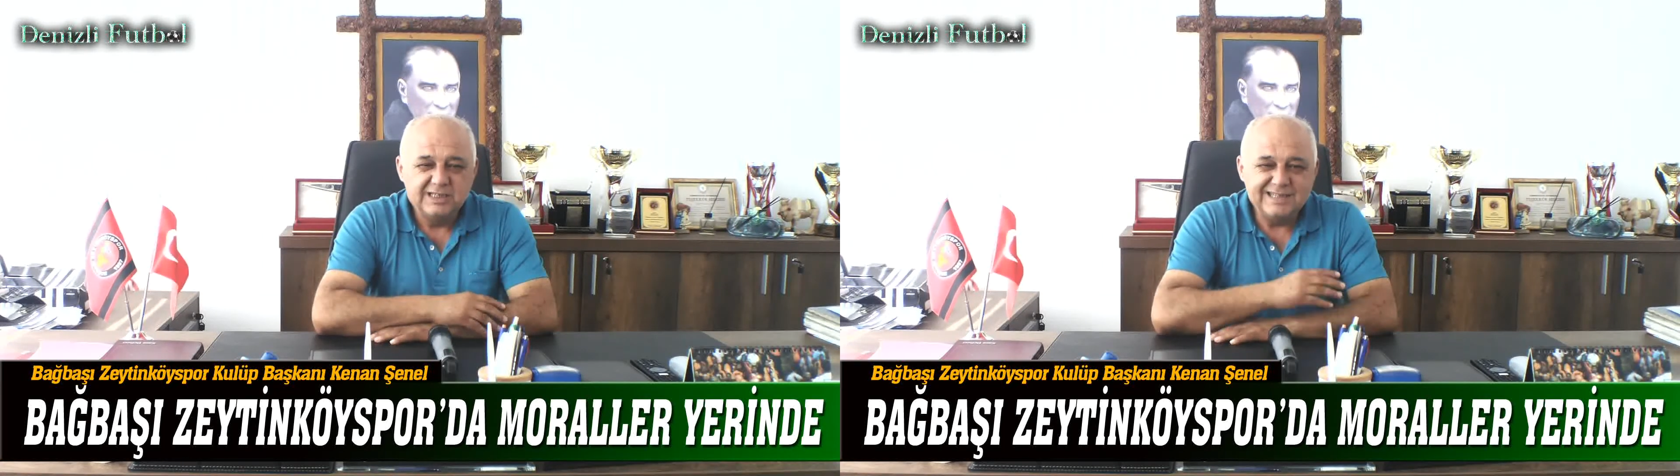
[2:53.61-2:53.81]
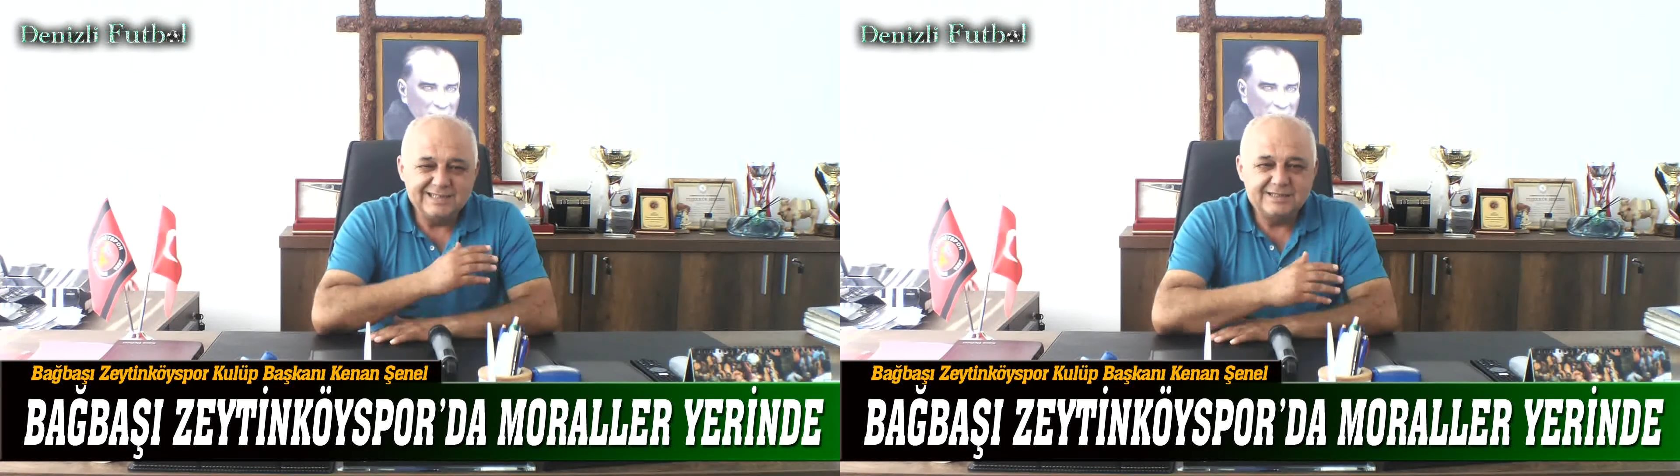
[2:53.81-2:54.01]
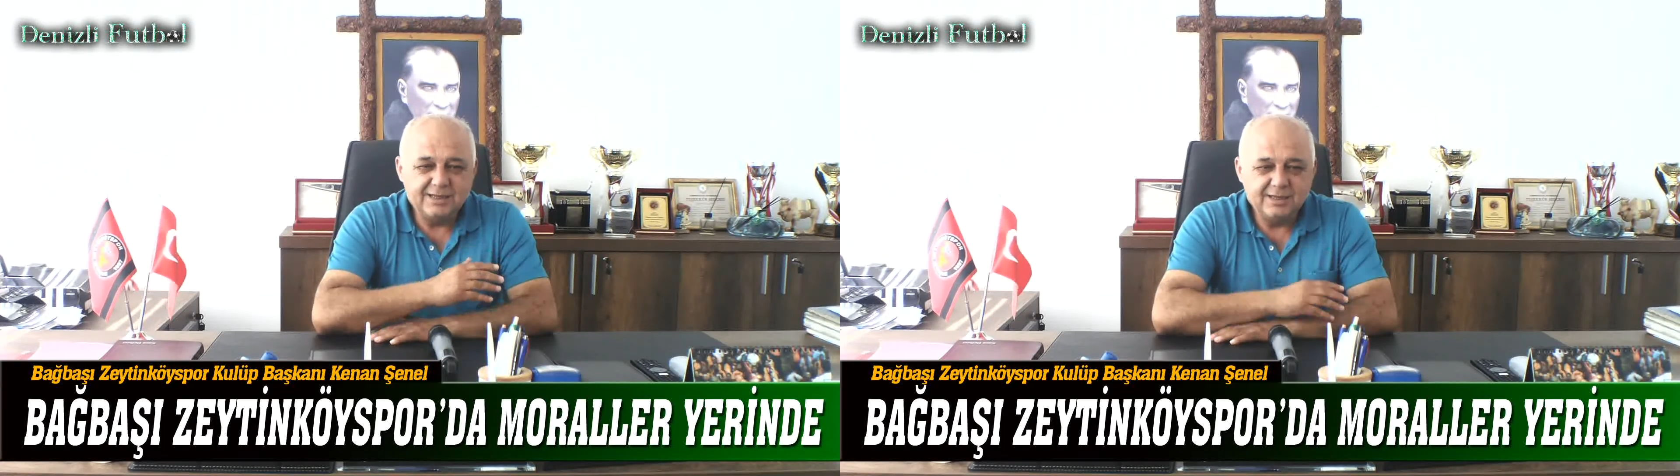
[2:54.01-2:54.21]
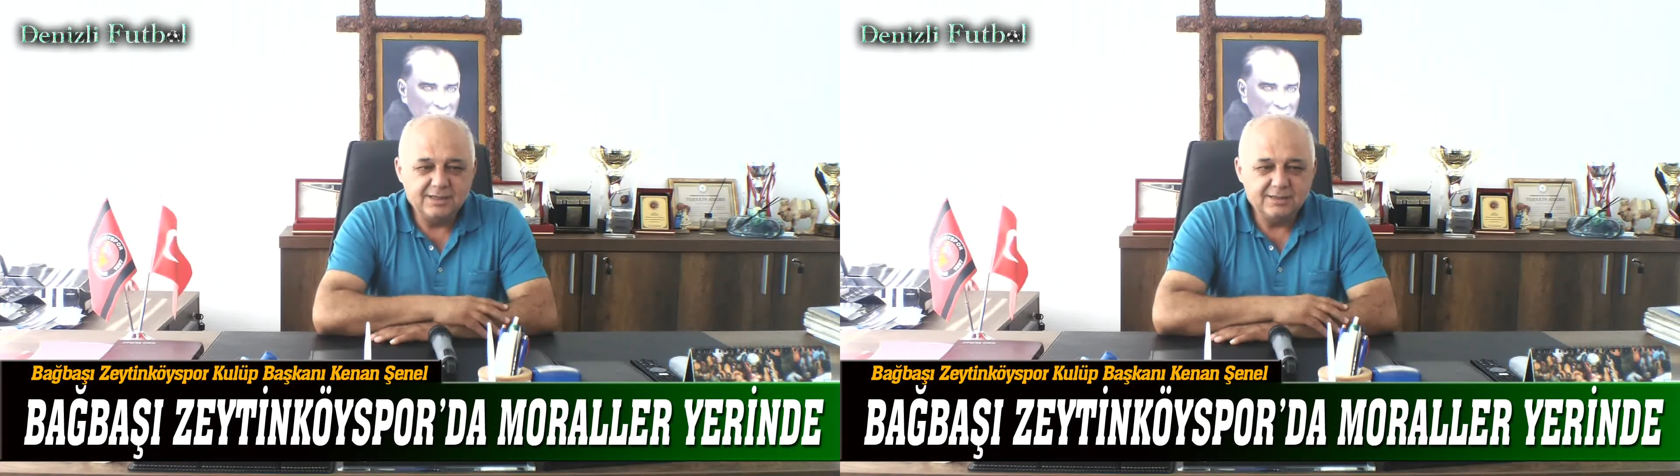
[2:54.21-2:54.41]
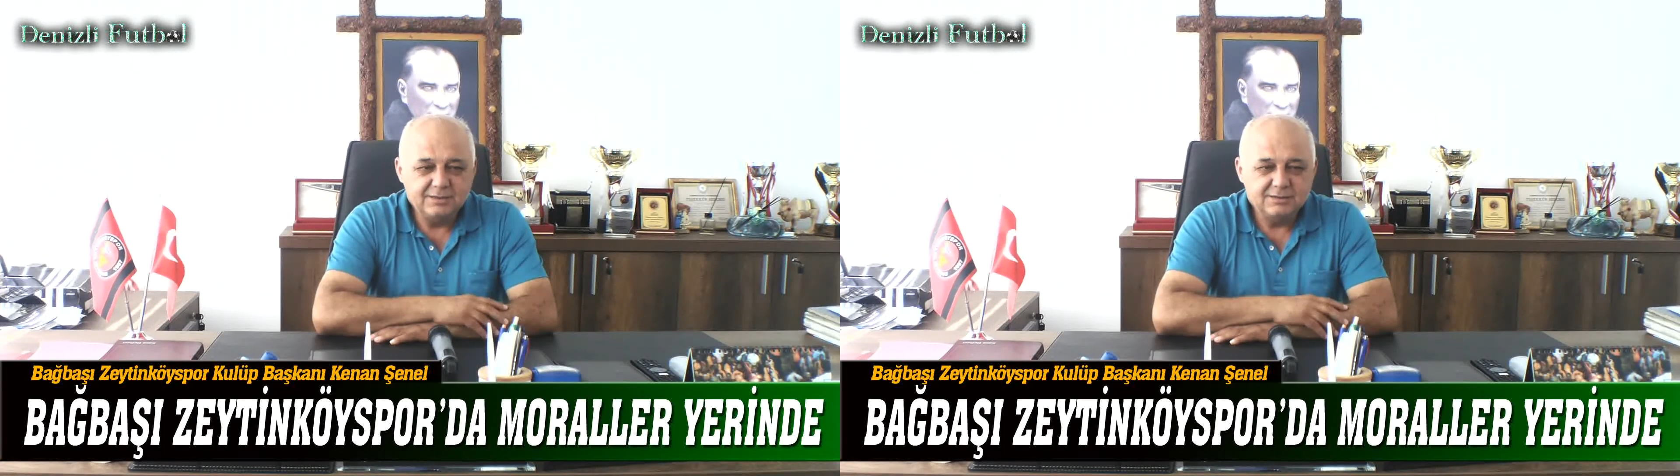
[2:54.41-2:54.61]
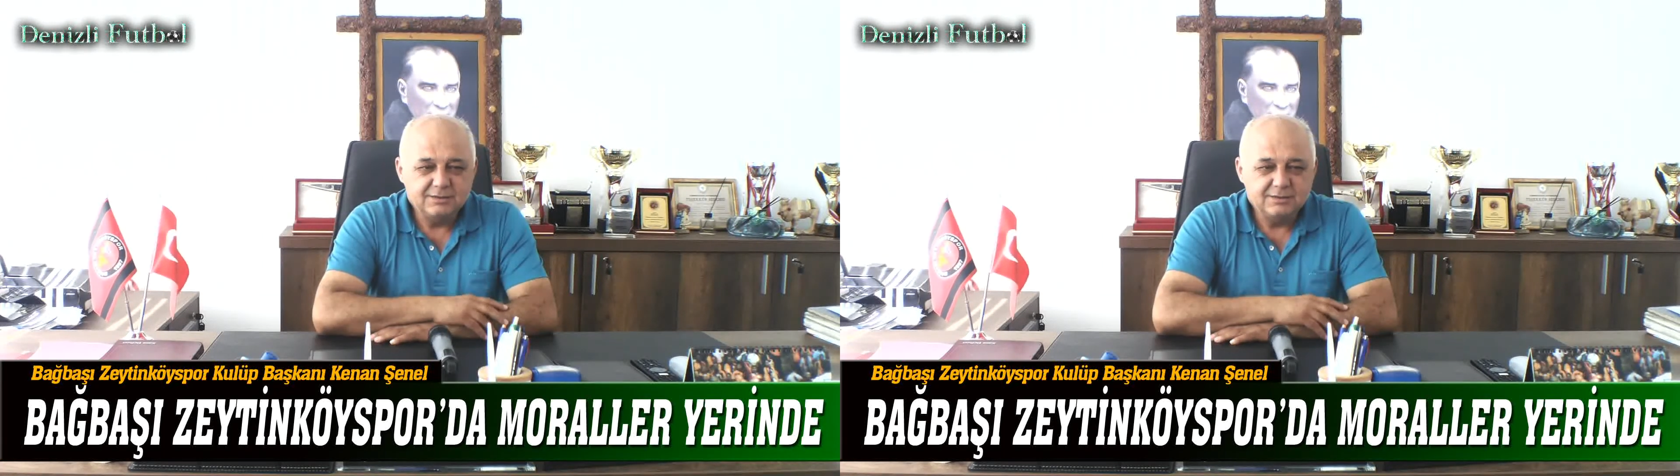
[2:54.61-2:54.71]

isteği,